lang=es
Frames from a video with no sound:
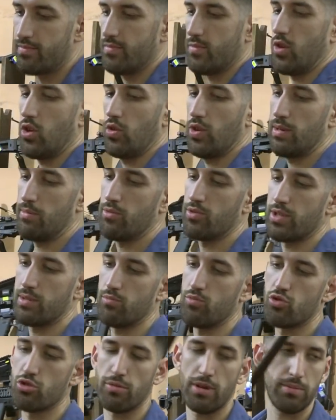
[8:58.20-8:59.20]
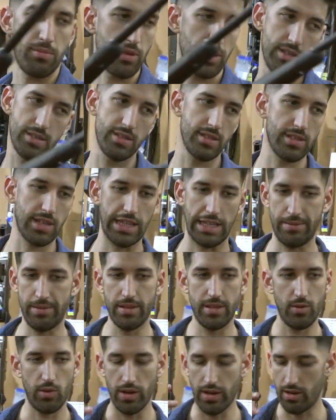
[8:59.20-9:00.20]
No lo voy a mostrar mucho más porque es
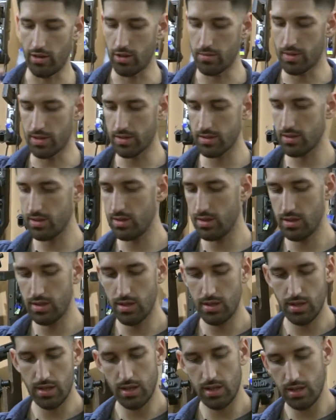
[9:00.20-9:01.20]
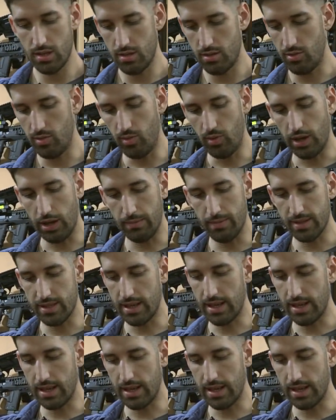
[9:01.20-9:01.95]
exactamente igual que los demás. El único cambio es